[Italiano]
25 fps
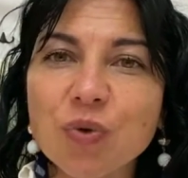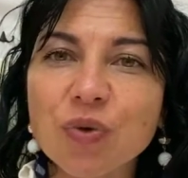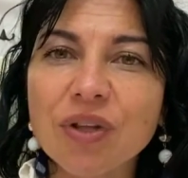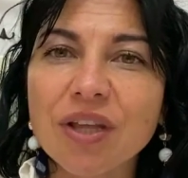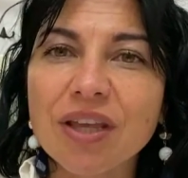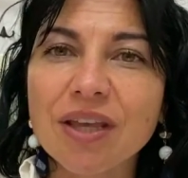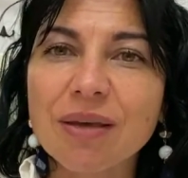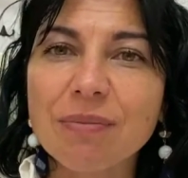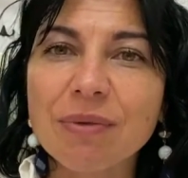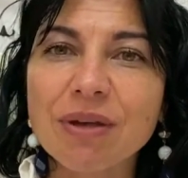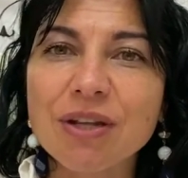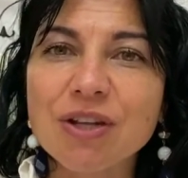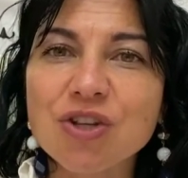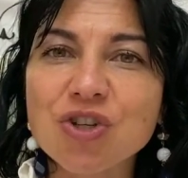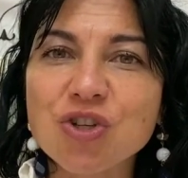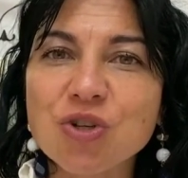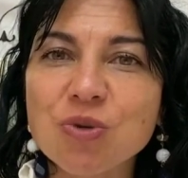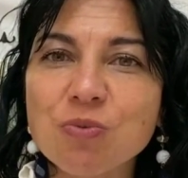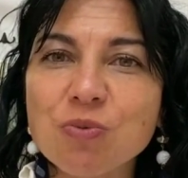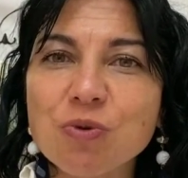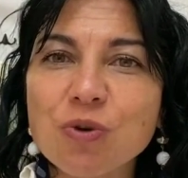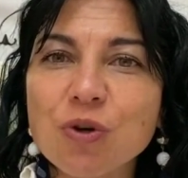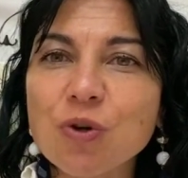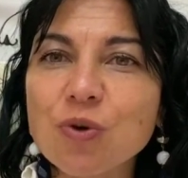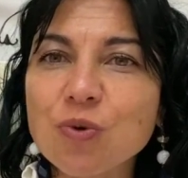uno dei
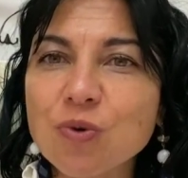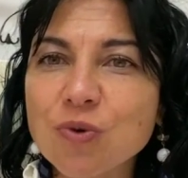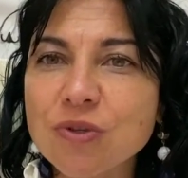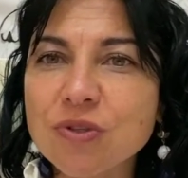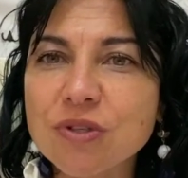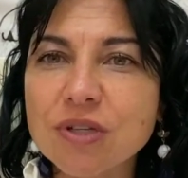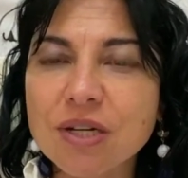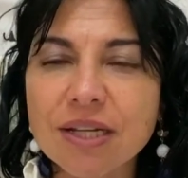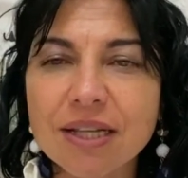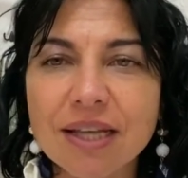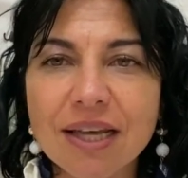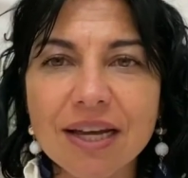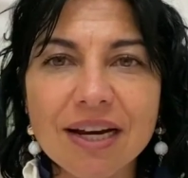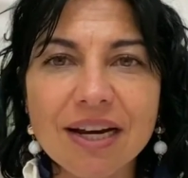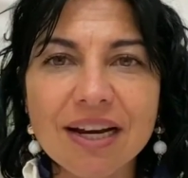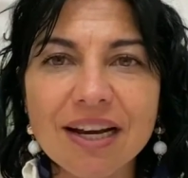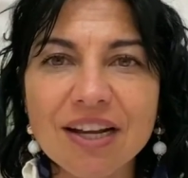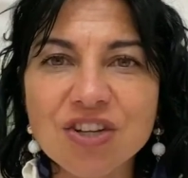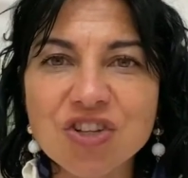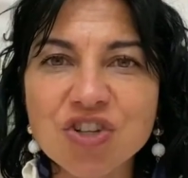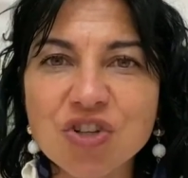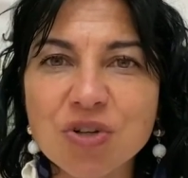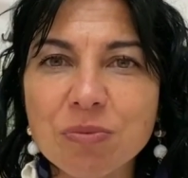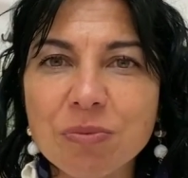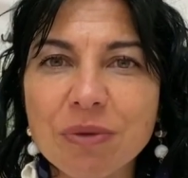medici più illustri del
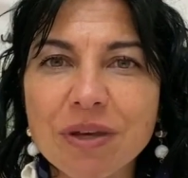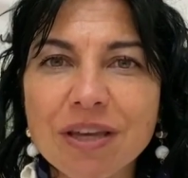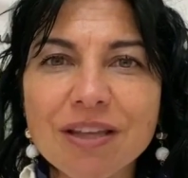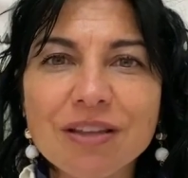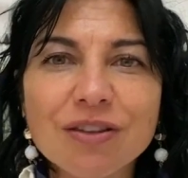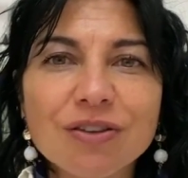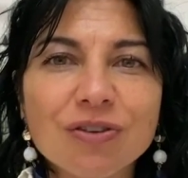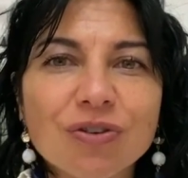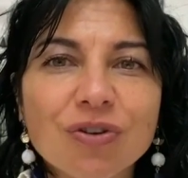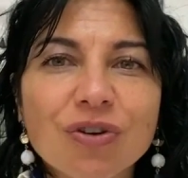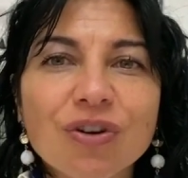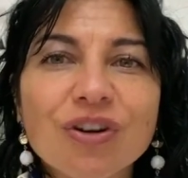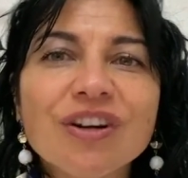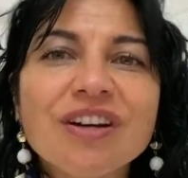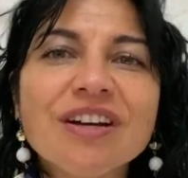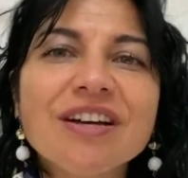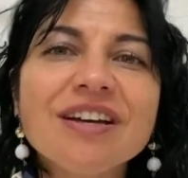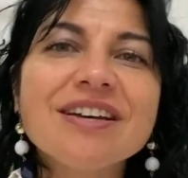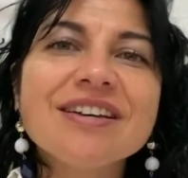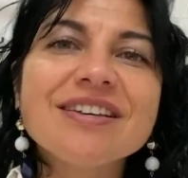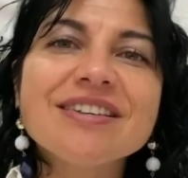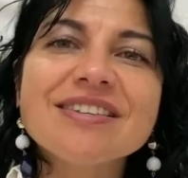Rinascimento,